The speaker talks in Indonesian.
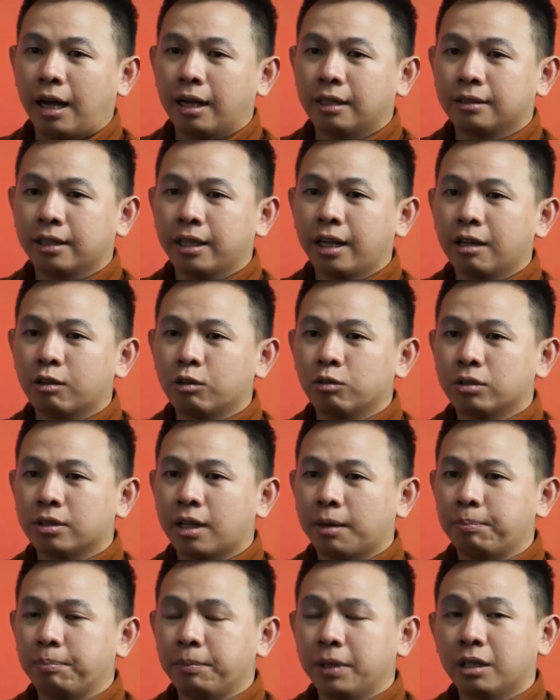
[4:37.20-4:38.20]
saya harus
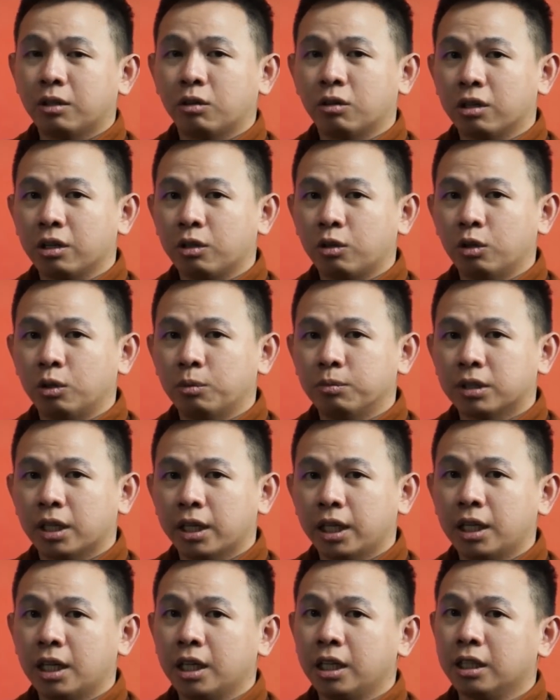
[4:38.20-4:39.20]
submit kurikulum
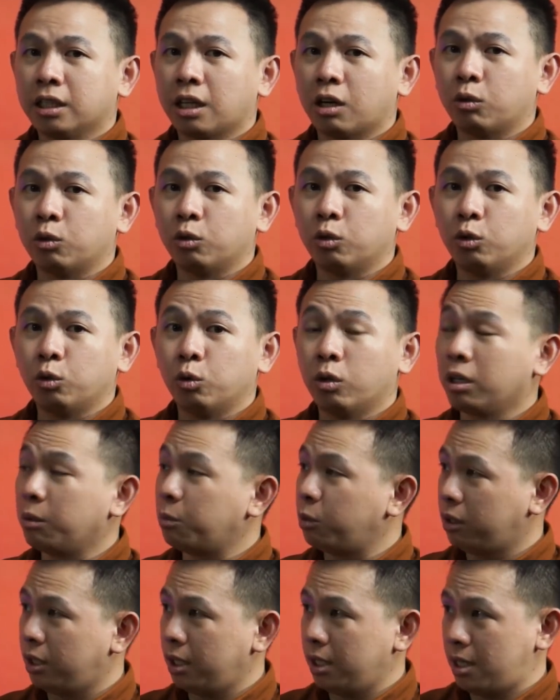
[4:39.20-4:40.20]
saya dari tahun
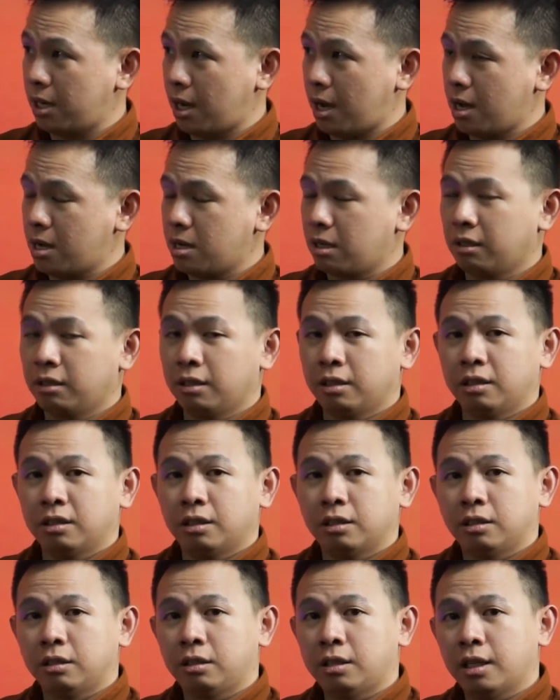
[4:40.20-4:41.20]

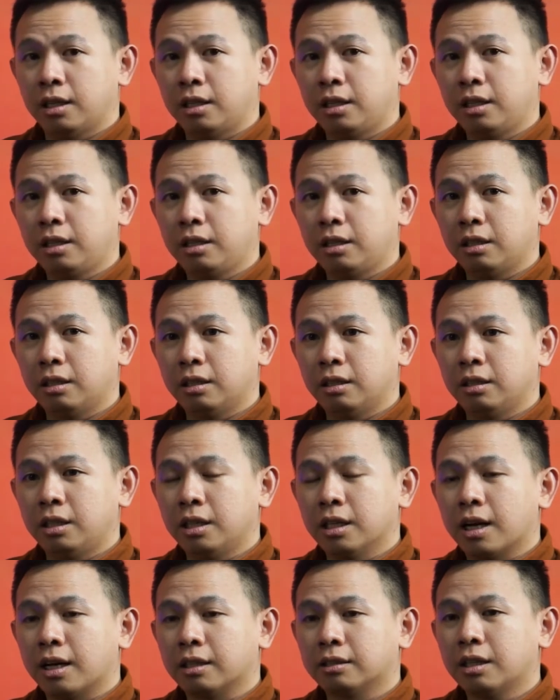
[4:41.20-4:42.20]
2003. Jadi
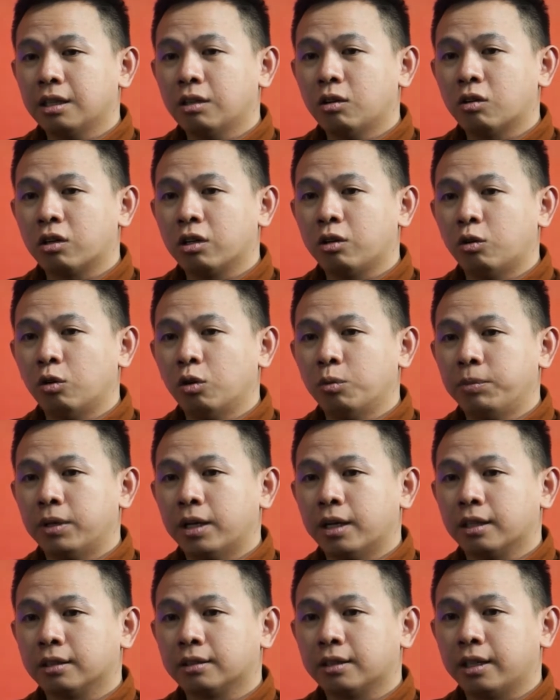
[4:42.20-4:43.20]
dirasa kurikulum
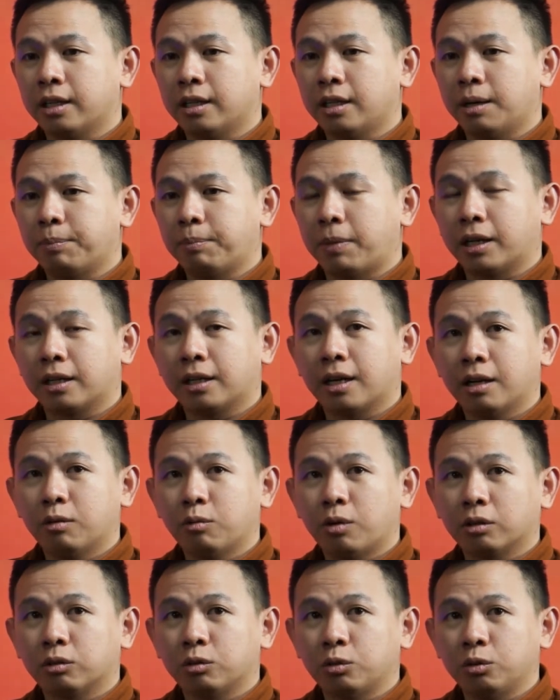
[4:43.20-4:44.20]
yang saya dapatkan
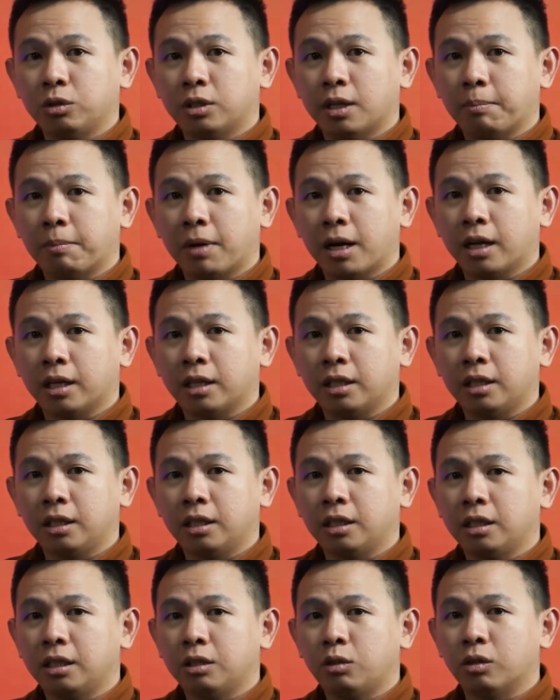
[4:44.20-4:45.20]
waktu zaman
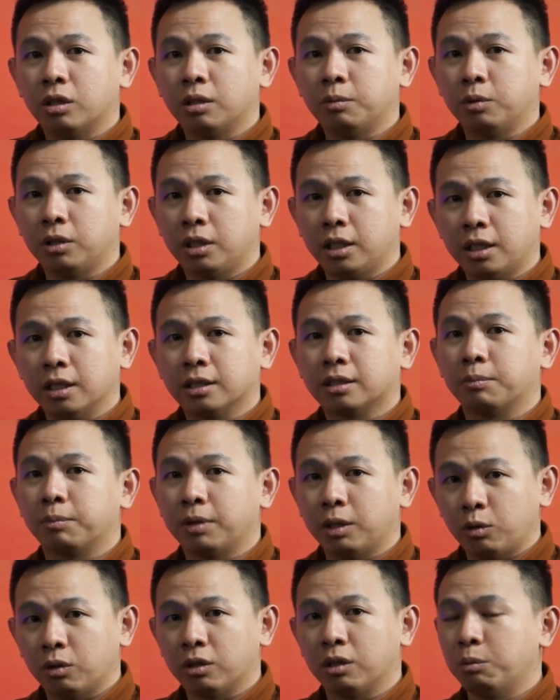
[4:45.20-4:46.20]
di 2003
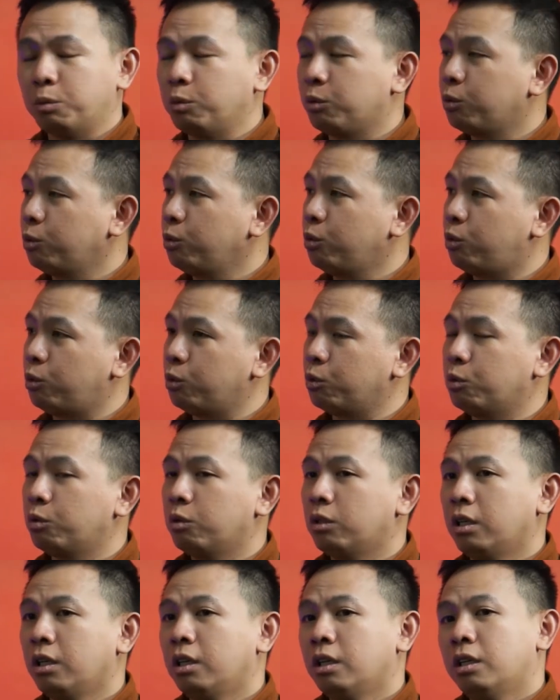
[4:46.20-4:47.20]
sampai
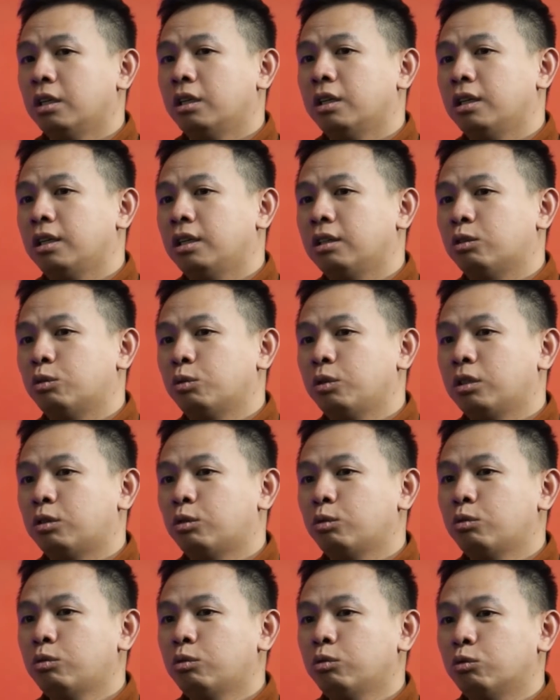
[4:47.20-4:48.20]
2007 itu
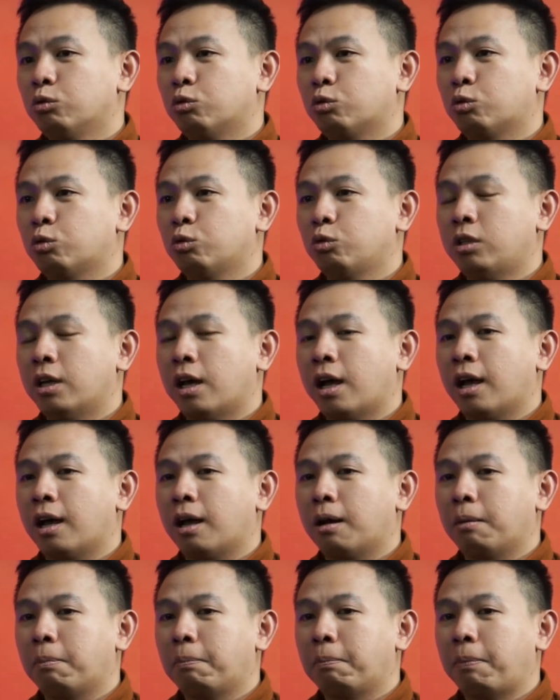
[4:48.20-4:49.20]
itu
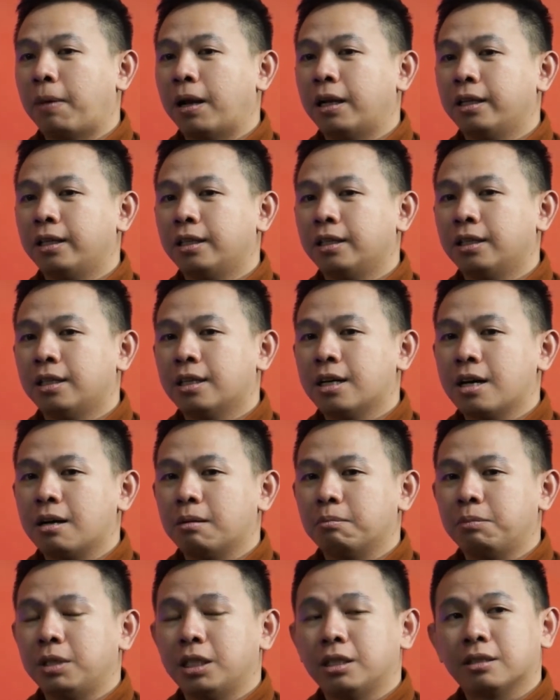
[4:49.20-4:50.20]
sudah paling
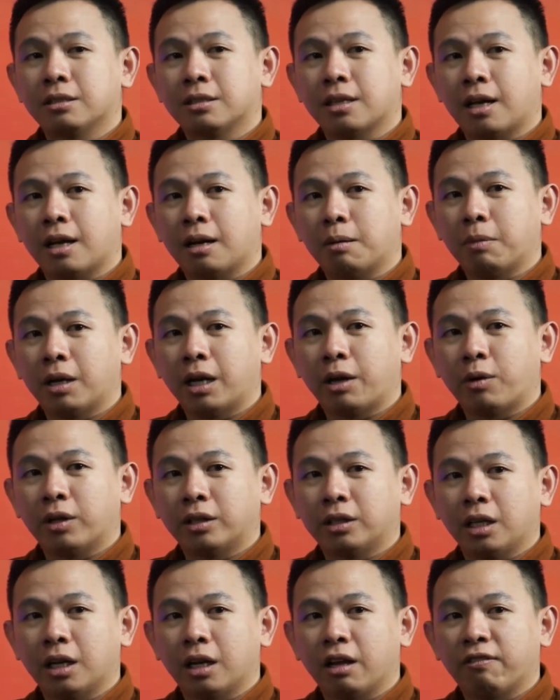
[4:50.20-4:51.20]
nggak bisa
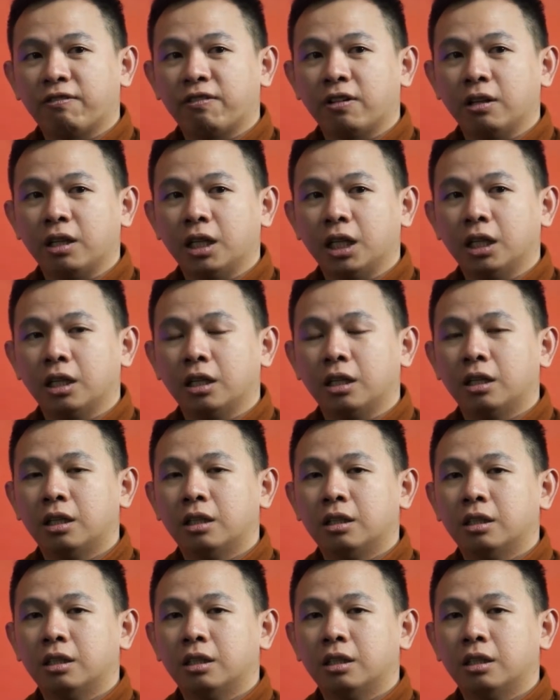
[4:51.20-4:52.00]
melewati level